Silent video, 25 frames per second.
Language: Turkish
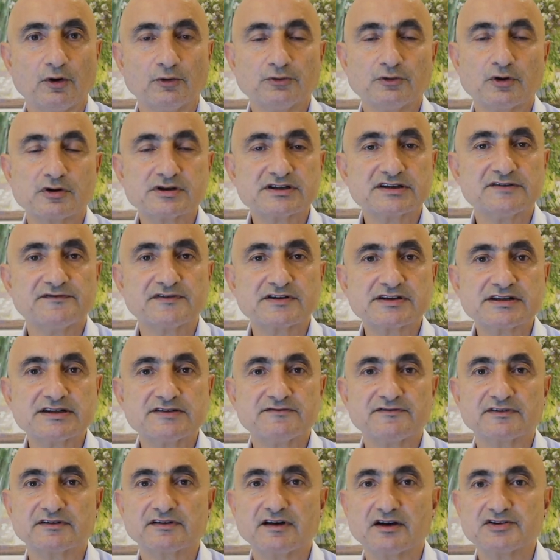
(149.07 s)

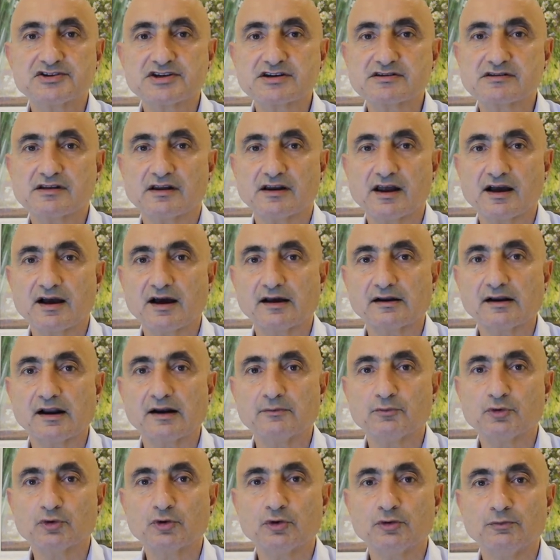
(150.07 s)
14.00'da açıklanan
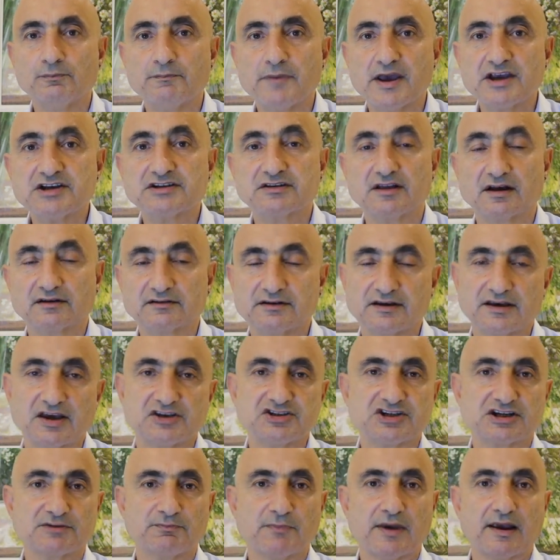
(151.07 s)
karar bugün 5 dakika
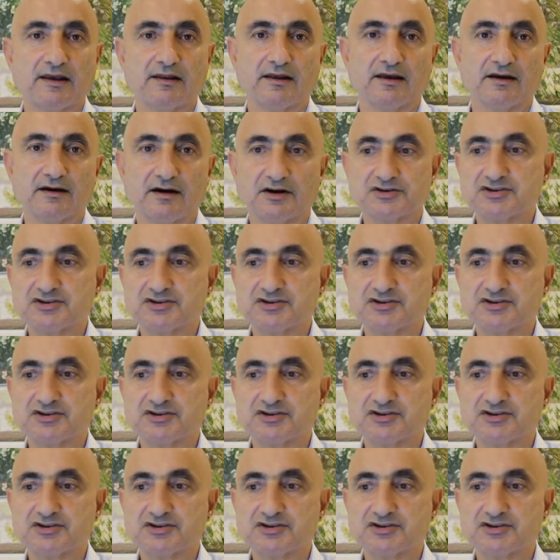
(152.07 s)
gecikmeyle